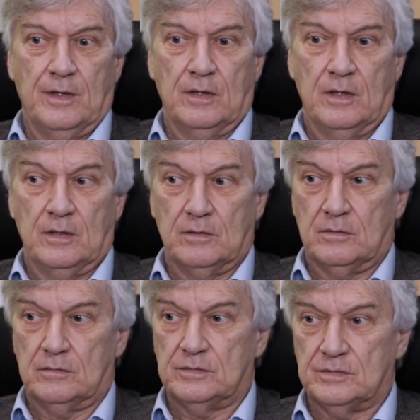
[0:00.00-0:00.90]
э,
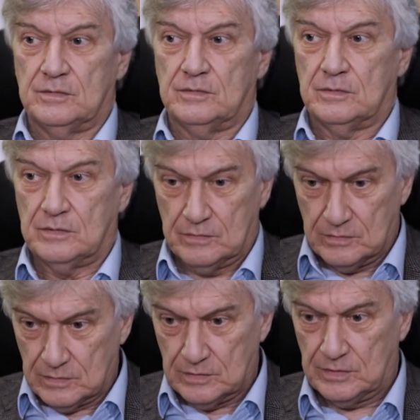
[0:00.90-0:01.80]

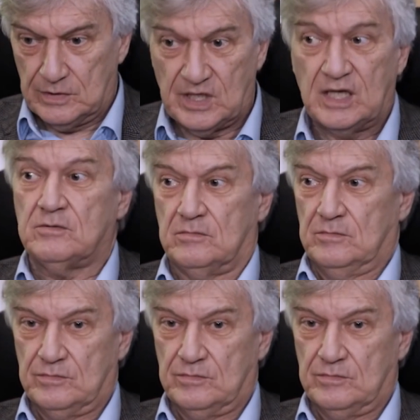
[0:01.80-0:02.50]
да,